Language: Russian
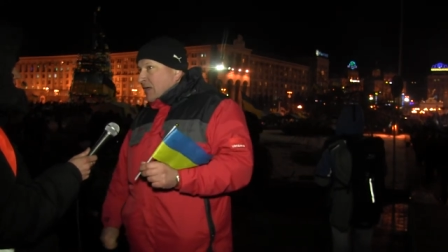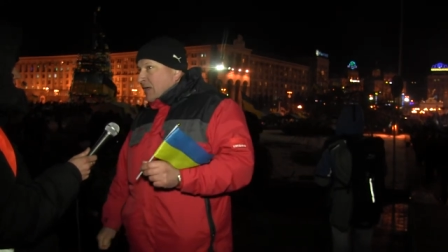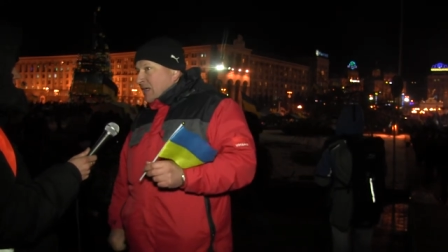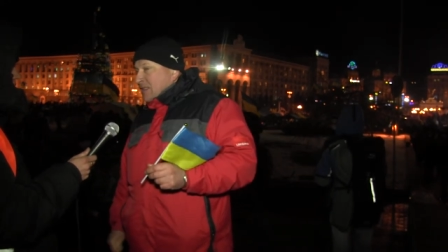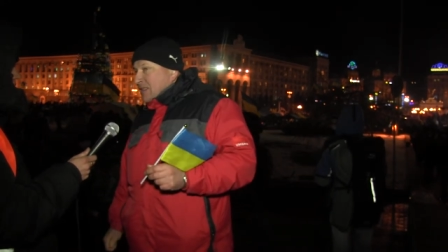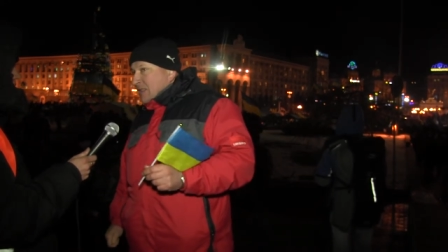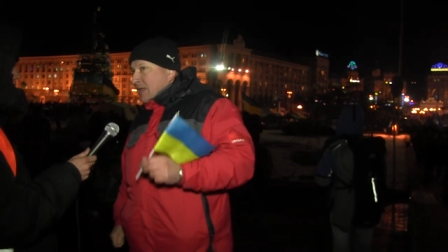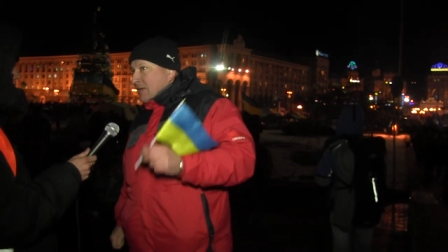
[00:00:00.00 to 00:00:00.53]

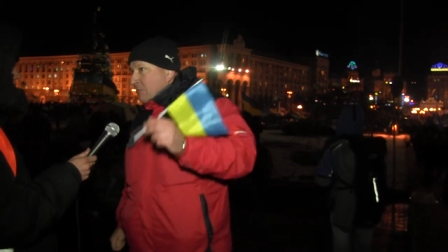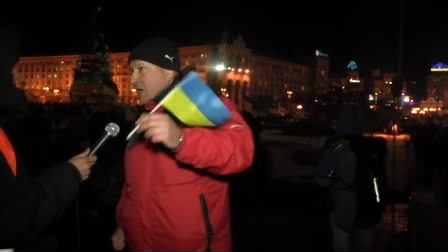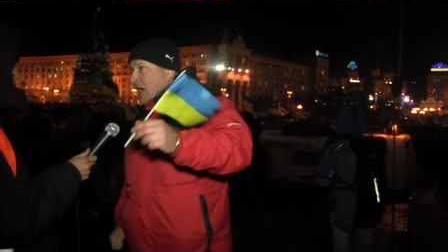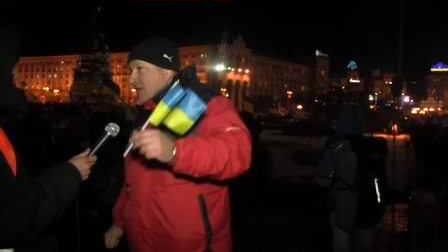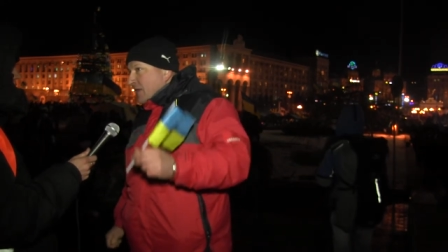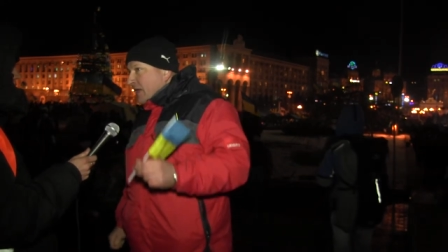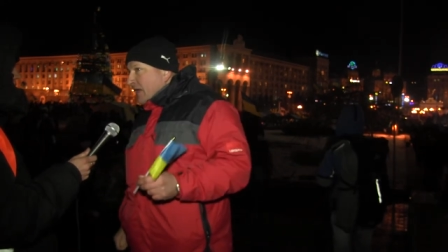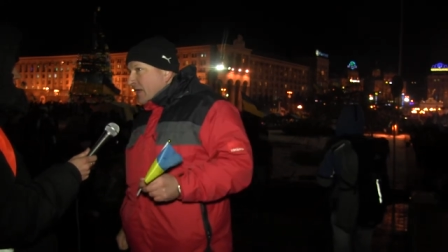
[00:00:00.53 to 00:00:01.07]
отцы,
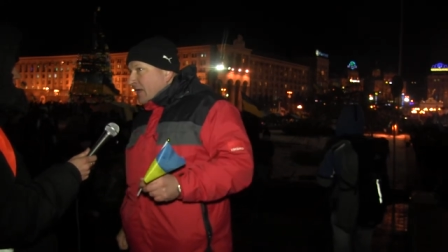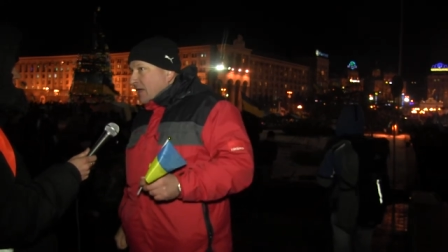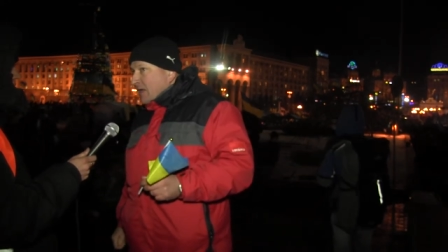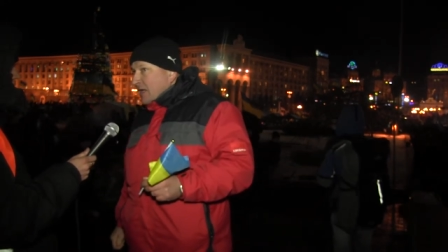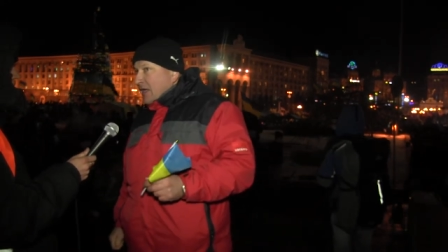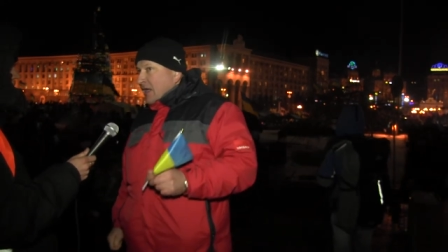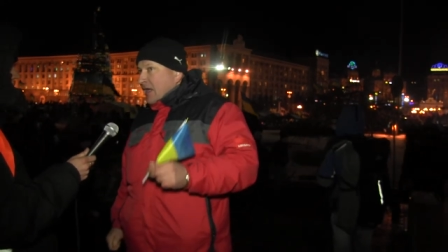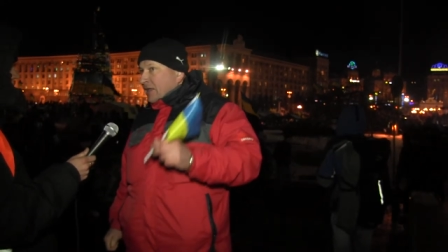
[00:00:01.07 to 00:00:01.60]
матери –
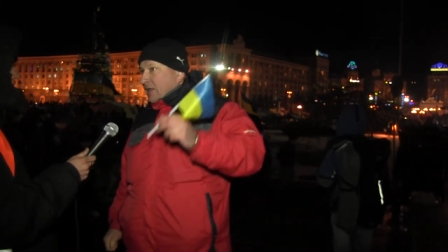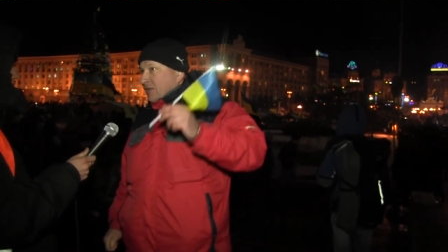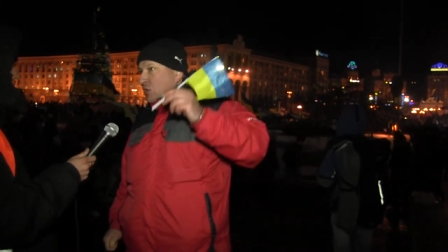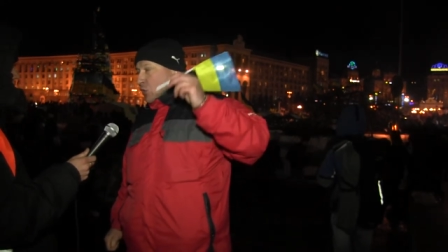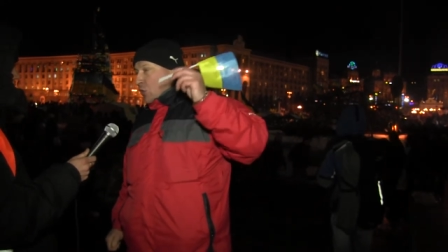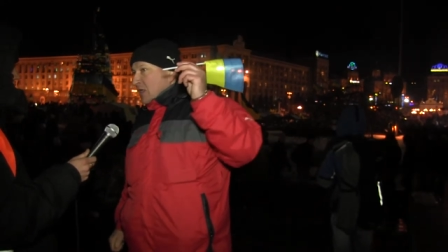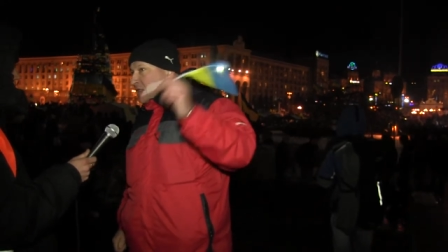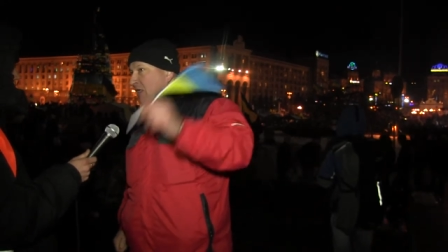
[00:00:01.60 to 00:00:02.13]
это
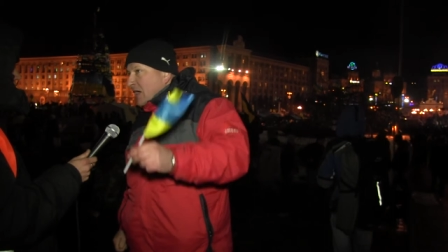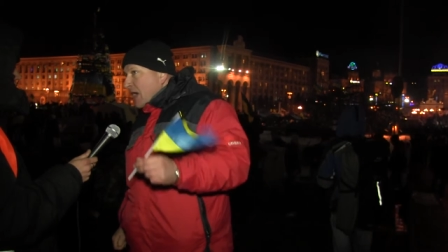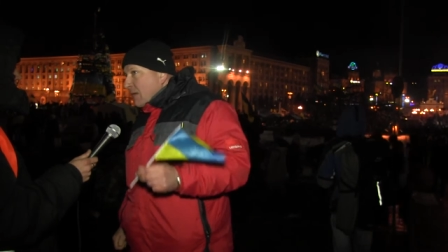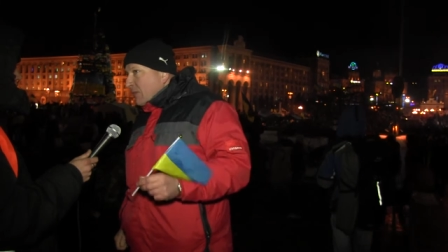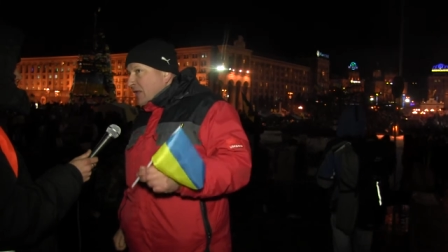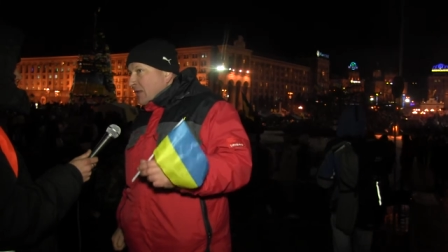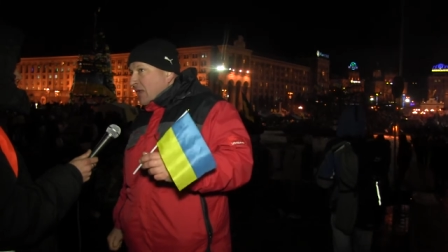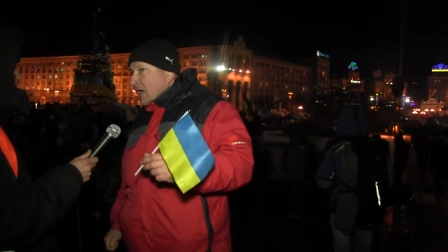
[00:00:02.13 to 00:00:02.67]
все
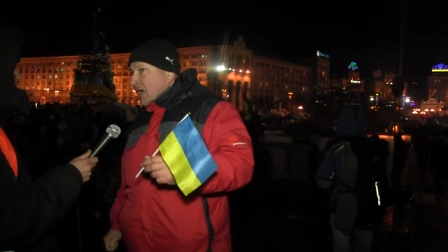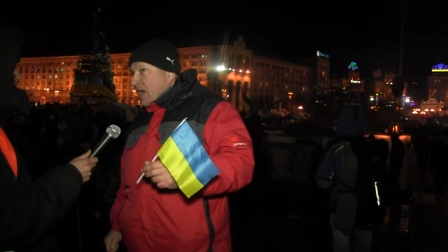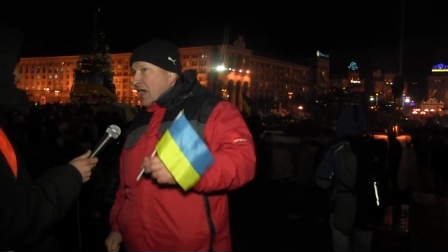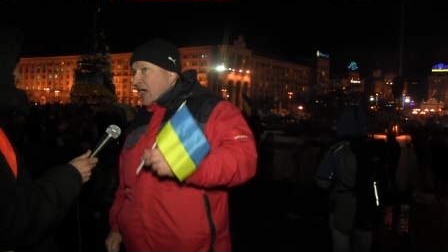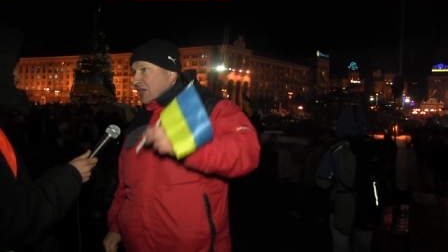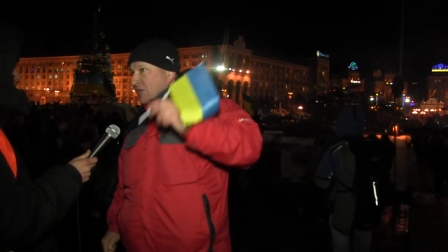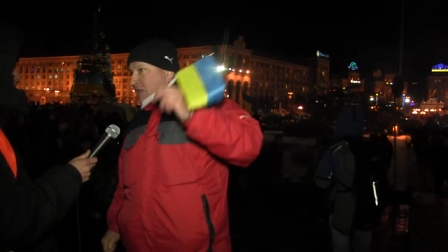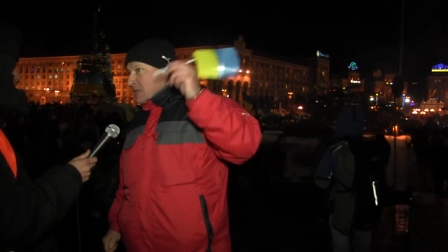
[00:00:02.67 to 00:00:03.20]
разграблено,
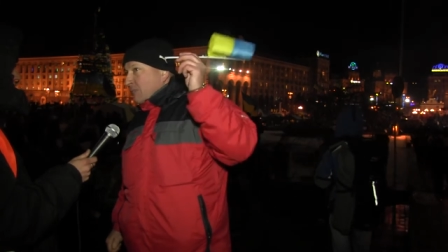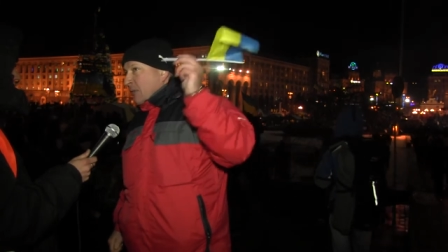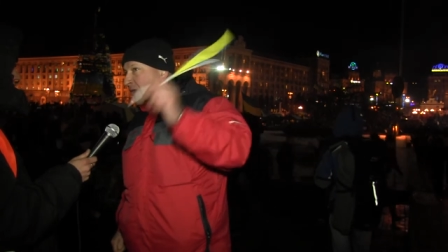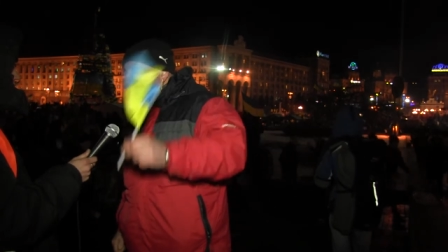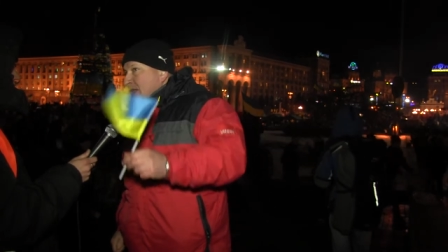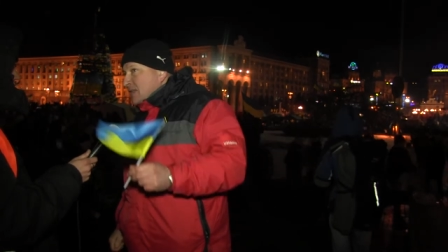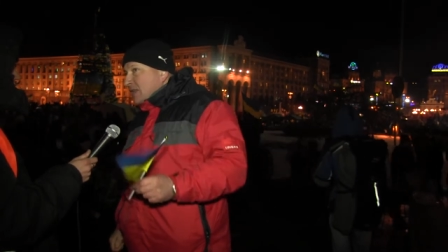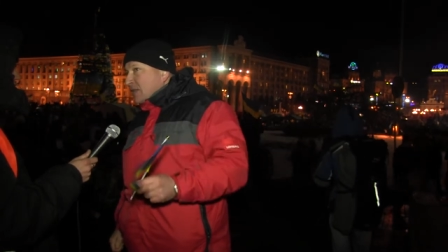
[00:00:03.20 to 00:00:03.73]
а сейчас
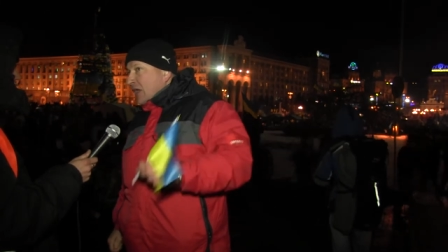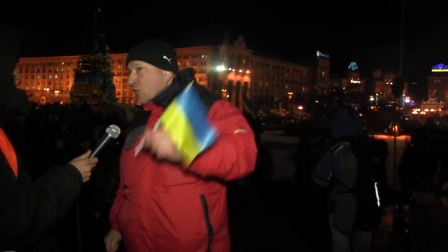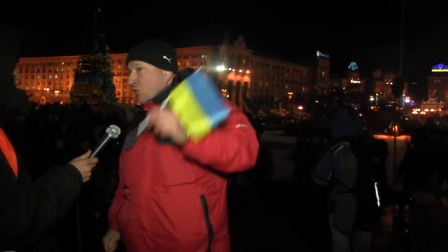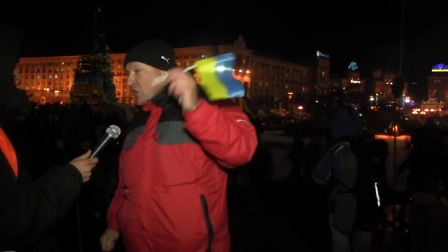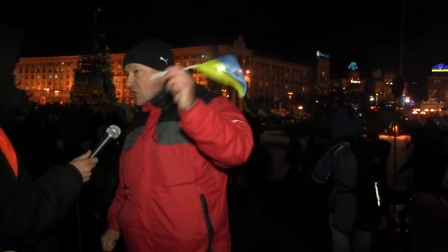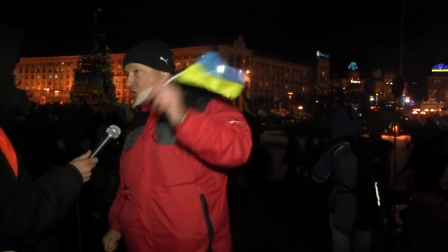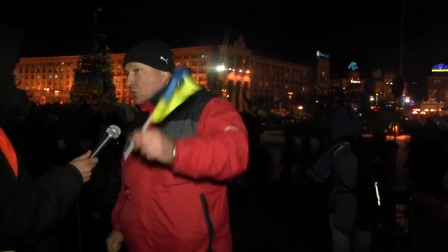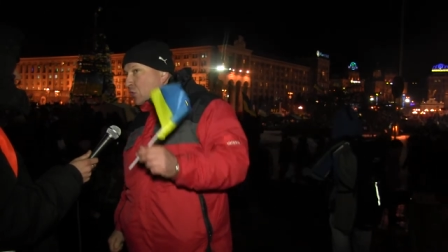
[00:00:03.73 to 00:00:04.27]
порезано и
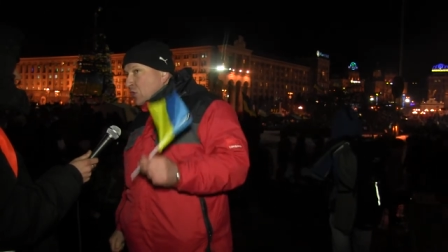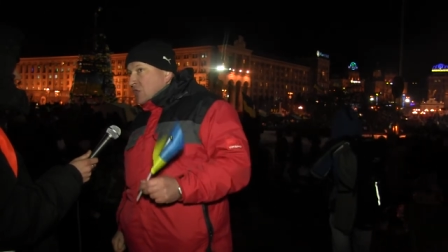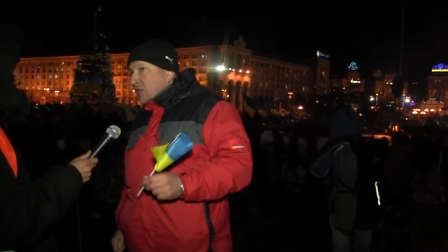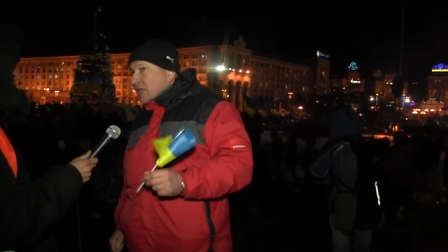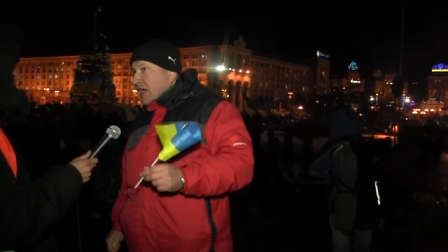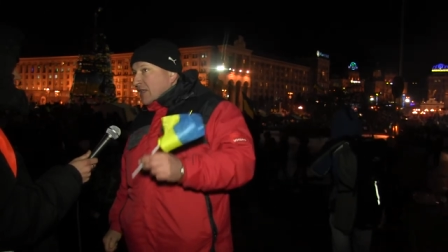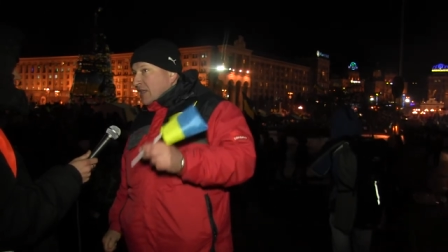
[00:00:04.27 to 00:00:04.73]
уничтожено.